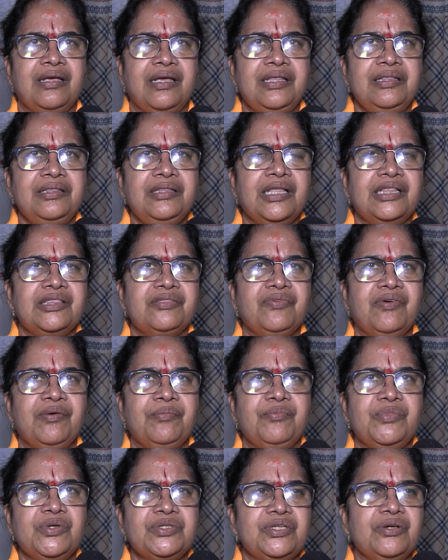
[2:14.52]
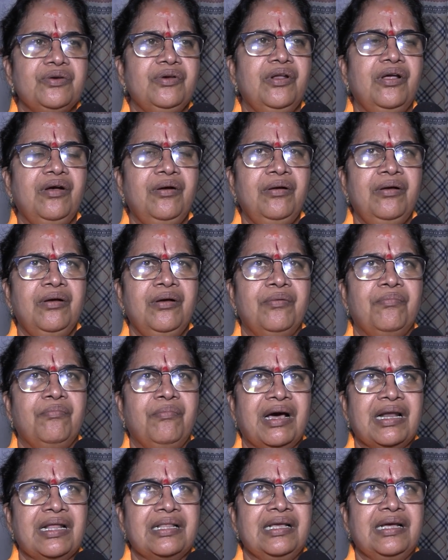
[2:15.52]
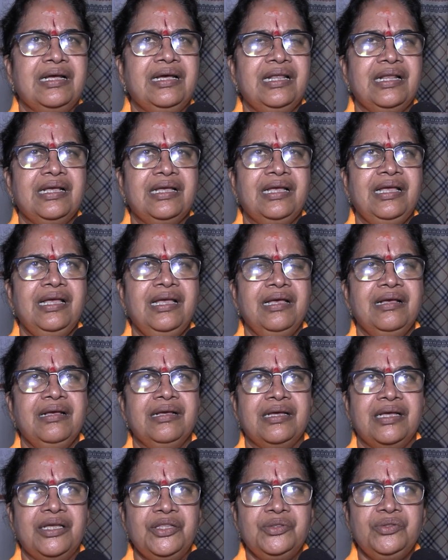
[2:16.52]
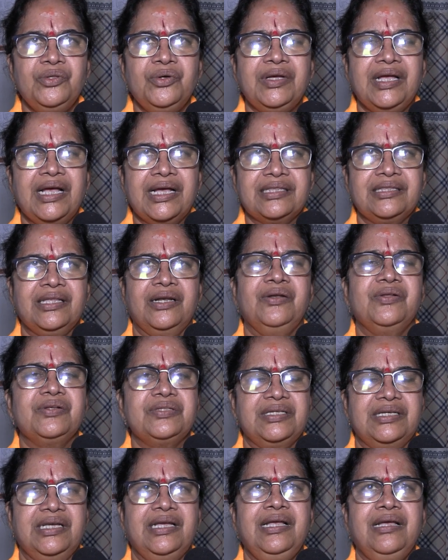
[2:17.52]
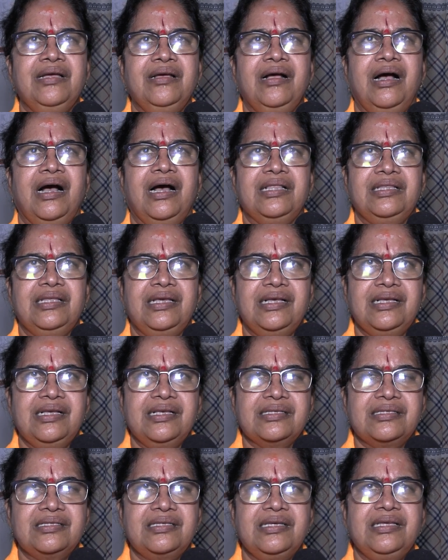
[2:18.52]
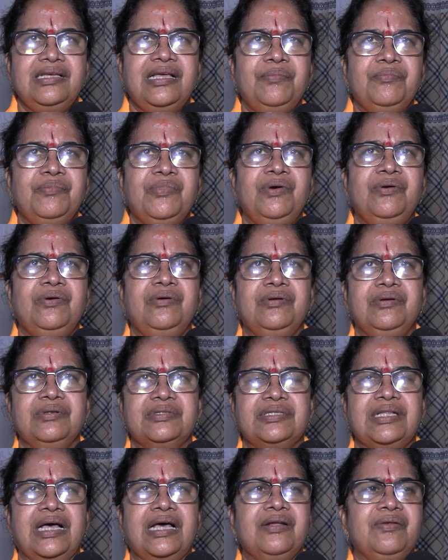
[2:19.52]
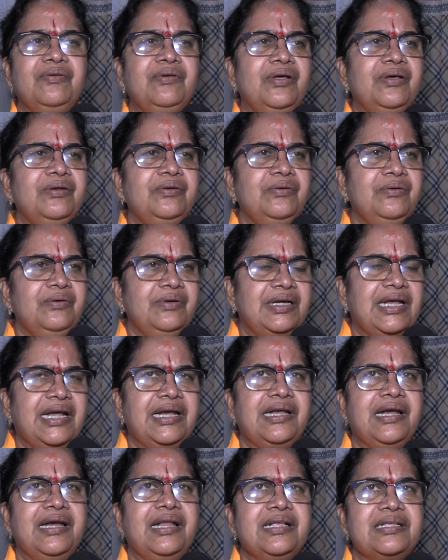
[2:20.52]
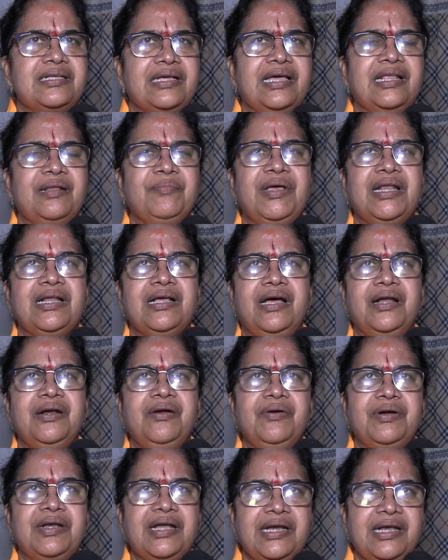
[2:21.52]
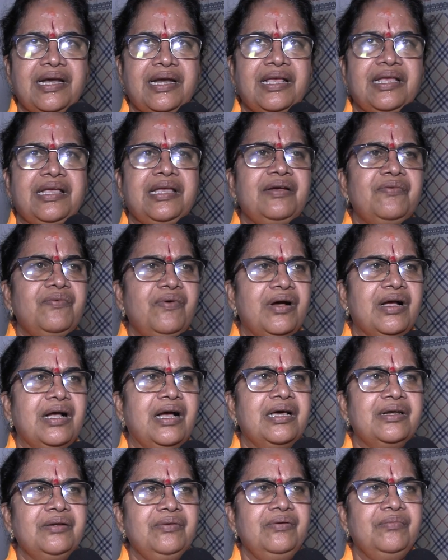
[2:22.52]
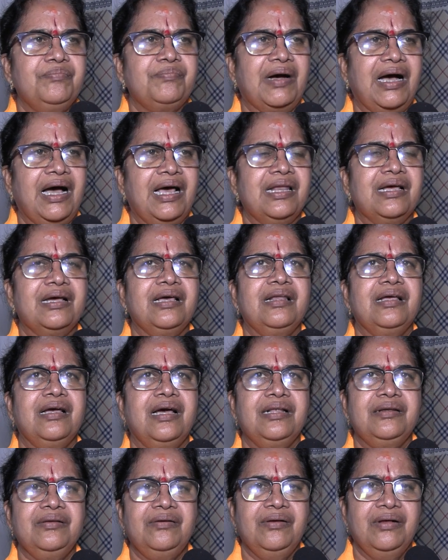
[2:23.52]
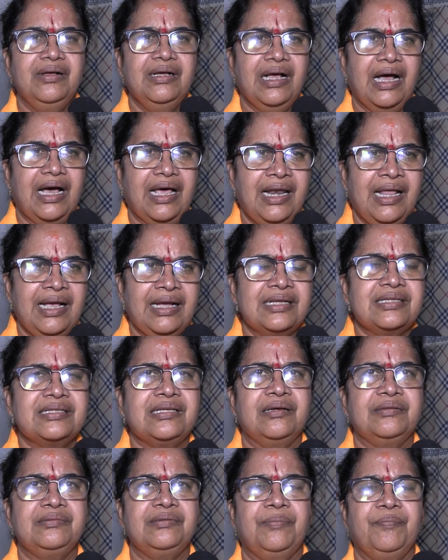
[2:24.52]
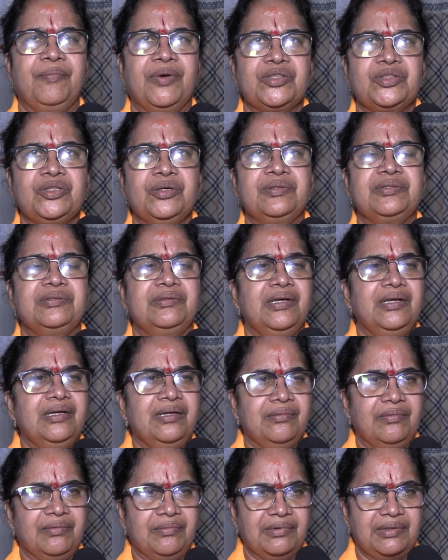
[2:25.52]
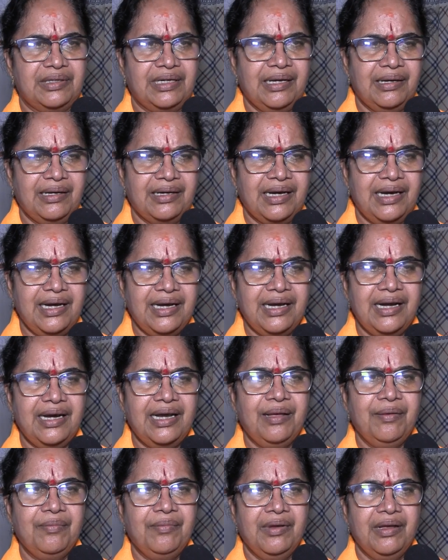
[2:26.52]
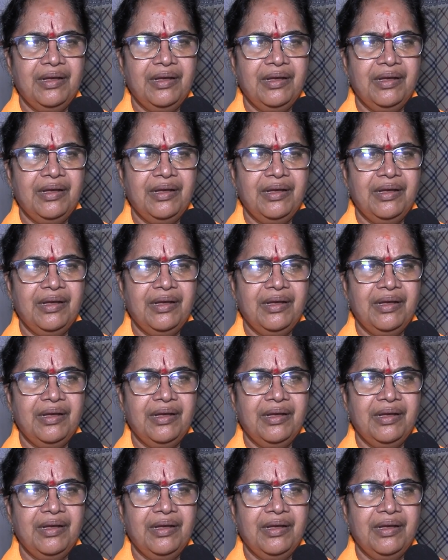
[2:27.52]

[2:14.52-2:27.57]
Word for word: హిందుత్వం ముసుగులో మన దగ్గరికి హిందూ ఏతరులు వచ్చి అది సీఎం స్థానంలోనూ టీటీడీ చైర్మన్ గాను టీటీడీ ఈఓ గాను పాలకులు గాను అలాగే మొత్తం టీటీడీ